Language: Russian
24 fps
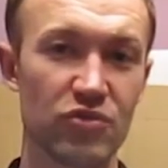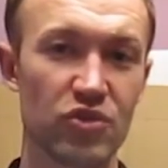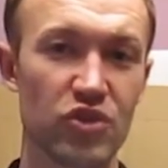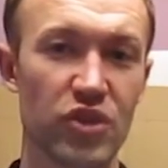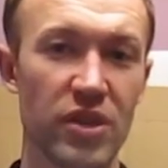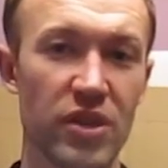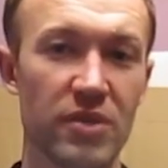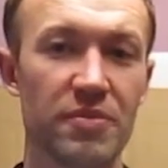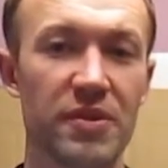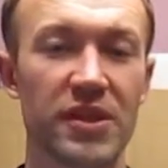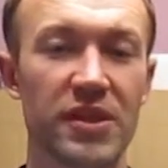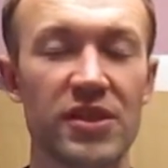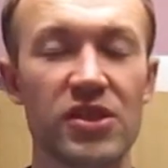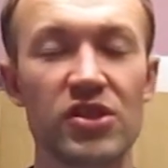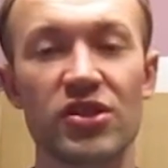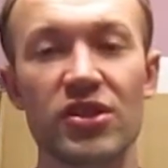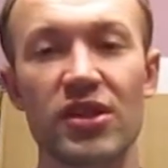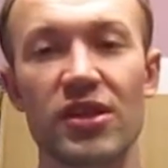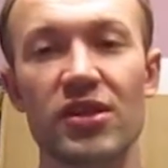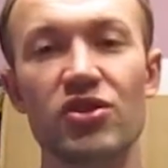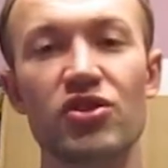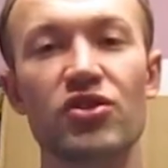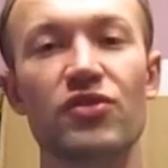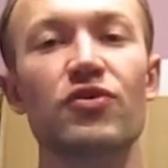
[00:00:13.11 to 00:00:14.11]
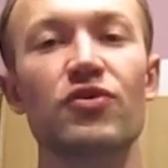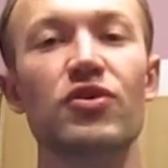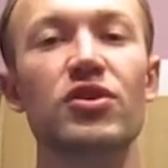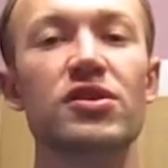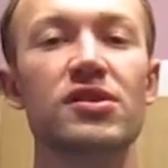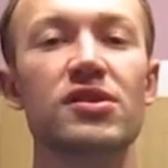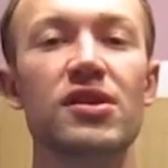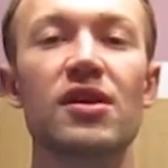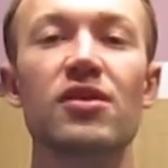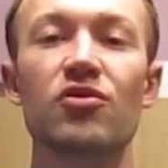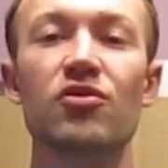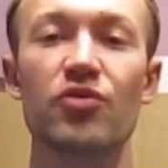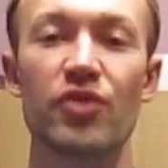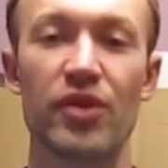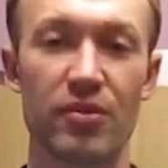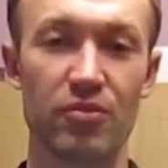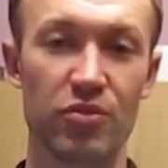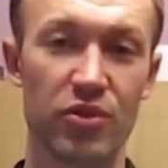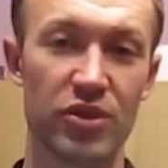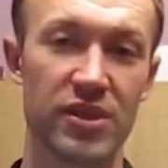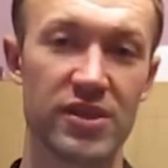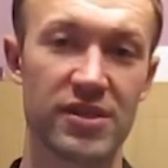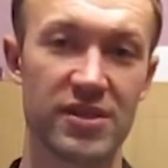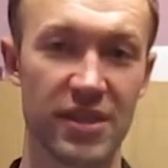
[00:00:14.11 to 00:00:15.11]
что я практически ничего не знал о
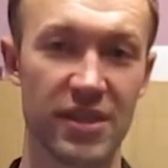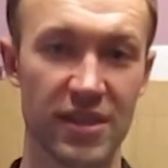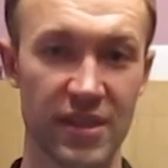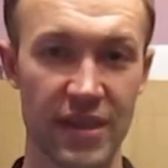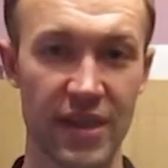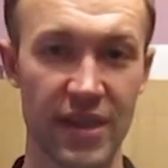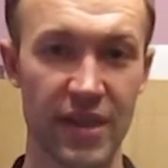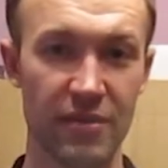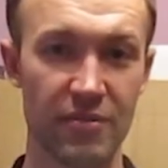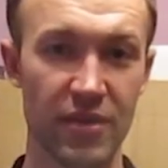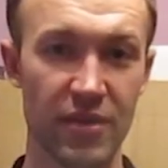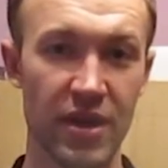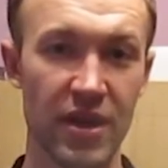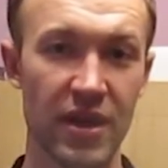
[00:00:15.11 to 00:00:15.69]
работе с Китаем.